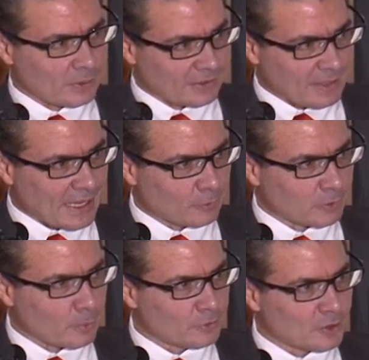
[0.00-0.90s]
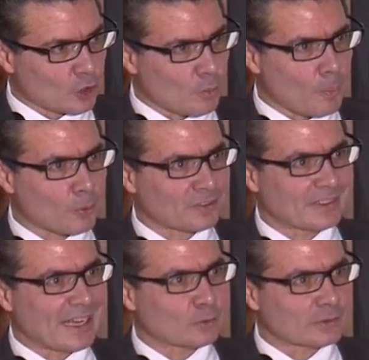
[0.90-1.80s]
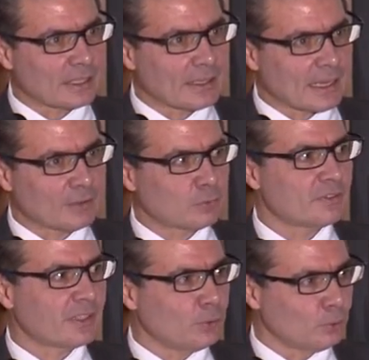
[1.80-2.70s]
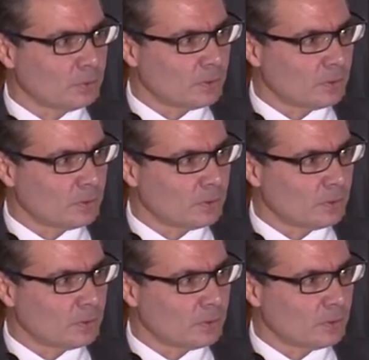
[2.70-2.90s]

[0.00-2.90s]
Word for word: que es el gasto de bolsillo como porcentaje total del gasto en salud,